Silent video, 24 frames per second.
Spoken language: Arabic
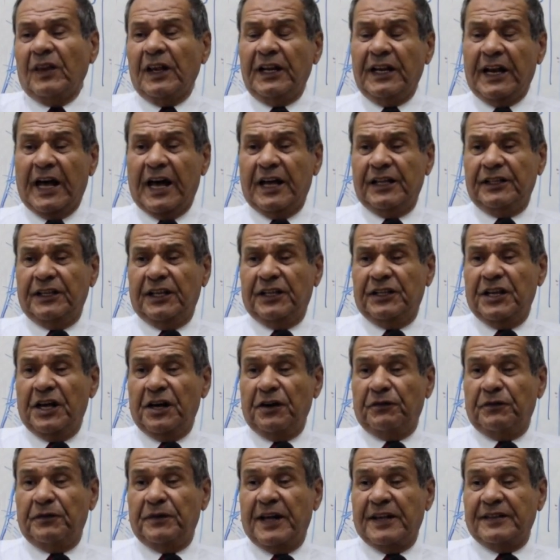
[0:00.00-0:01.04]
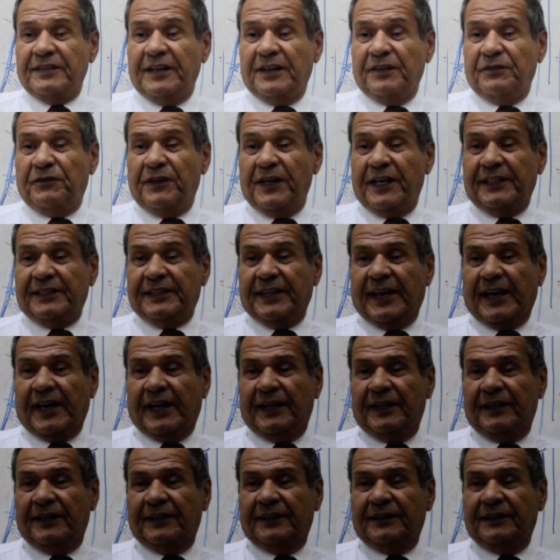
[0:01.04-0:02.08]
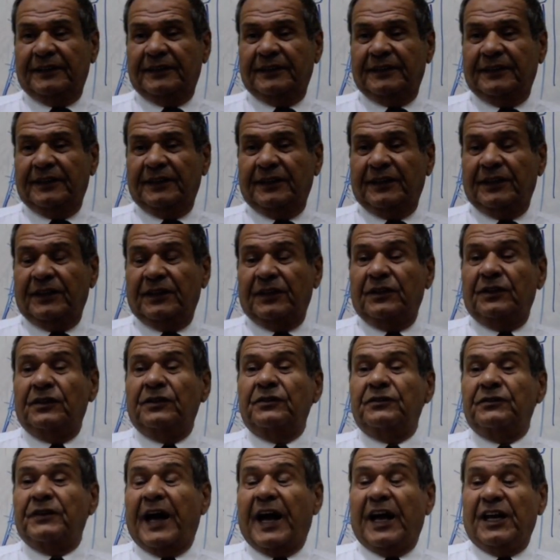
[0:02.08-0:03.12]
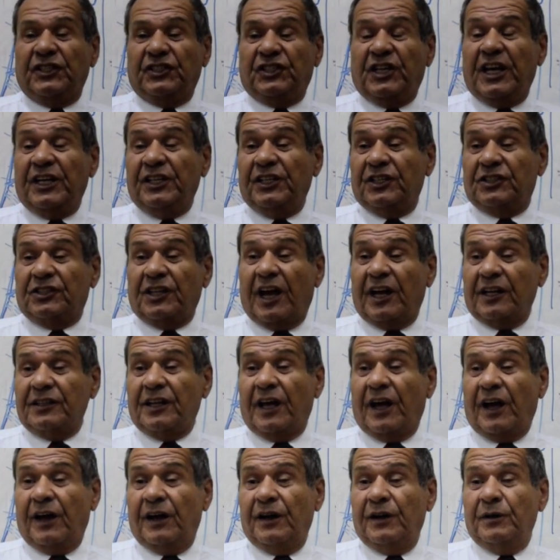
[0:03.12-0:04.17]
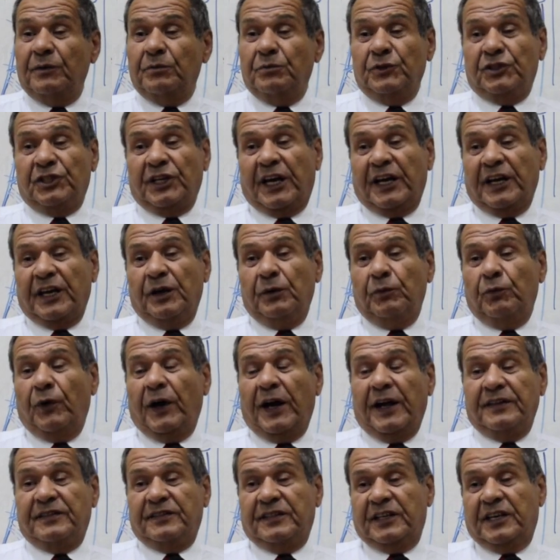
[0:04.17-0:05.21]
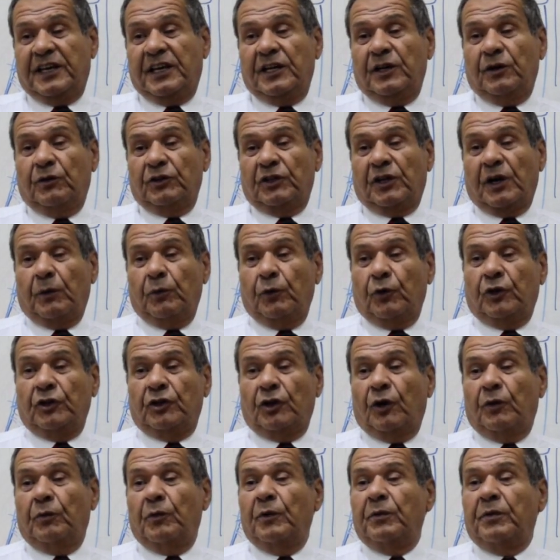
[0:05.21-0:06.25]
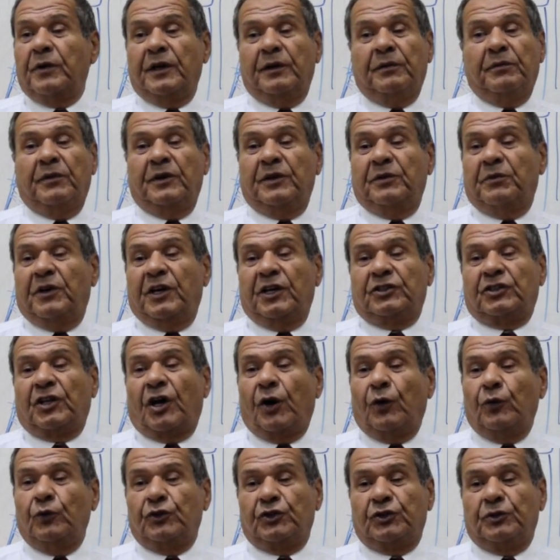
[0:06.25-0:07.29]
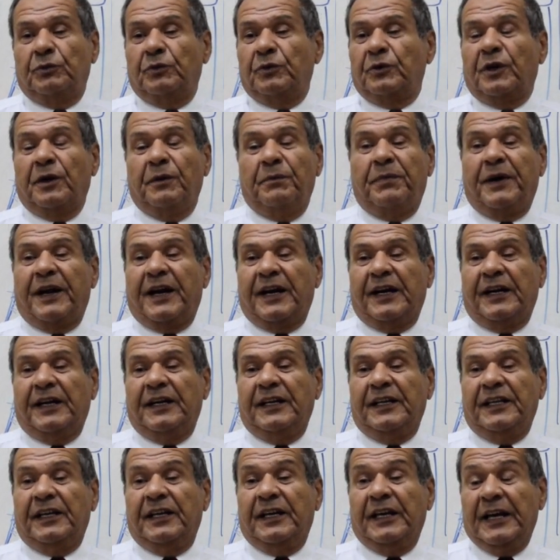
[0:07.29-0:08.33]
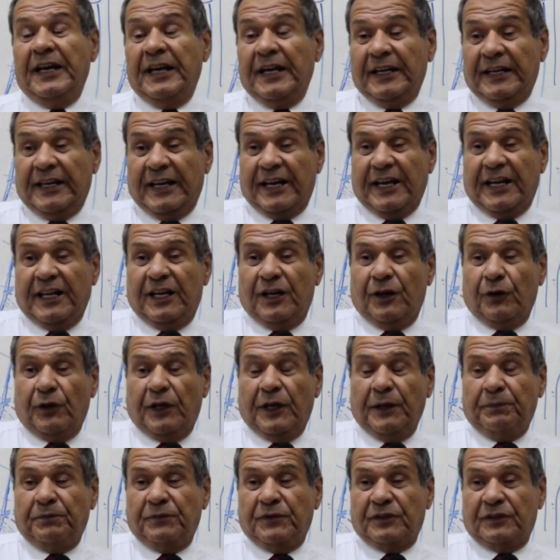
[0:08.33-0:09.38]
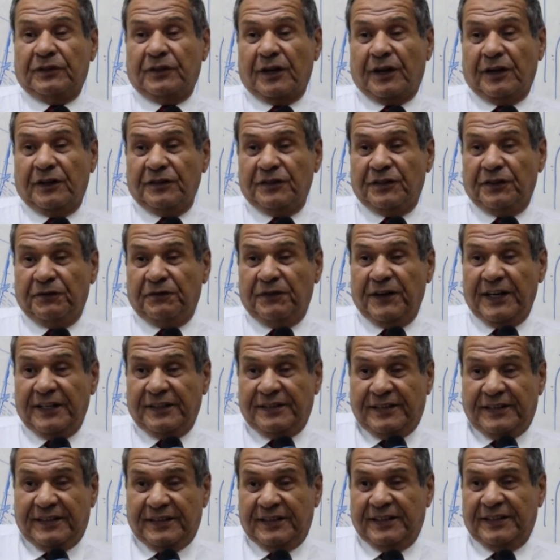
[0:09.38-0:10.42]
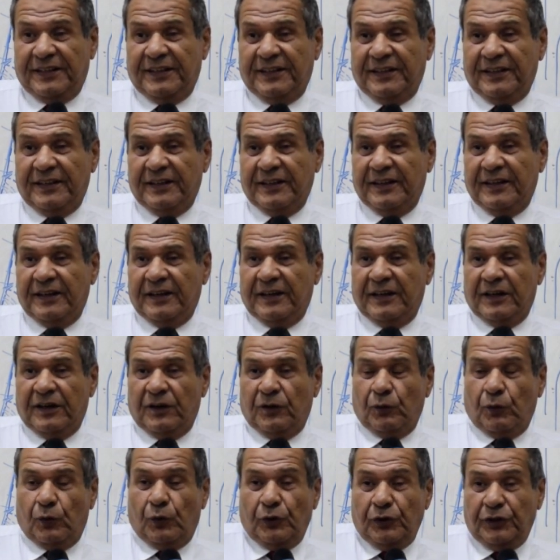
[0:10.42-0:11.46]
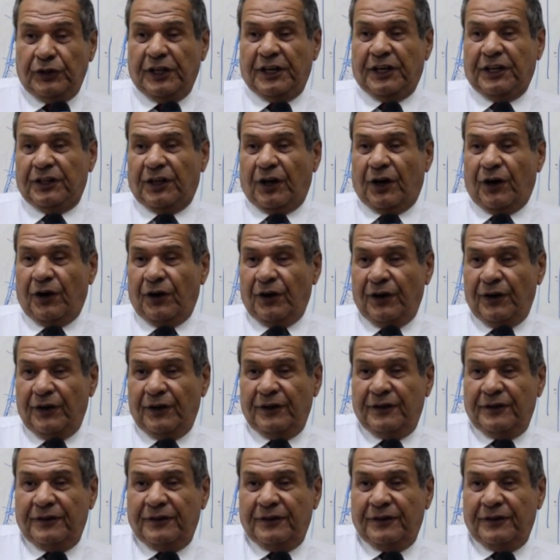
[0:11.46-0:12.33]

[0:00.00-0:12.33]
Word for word: لان النيرف نازل فيرتيكال فعشان يتقطع مش هجيب واحد سكينه واضربه كده هو ممكن ما يقطعوش ممكن برر ليه لكن لو جبت ترانسفيرس ووند كده اهو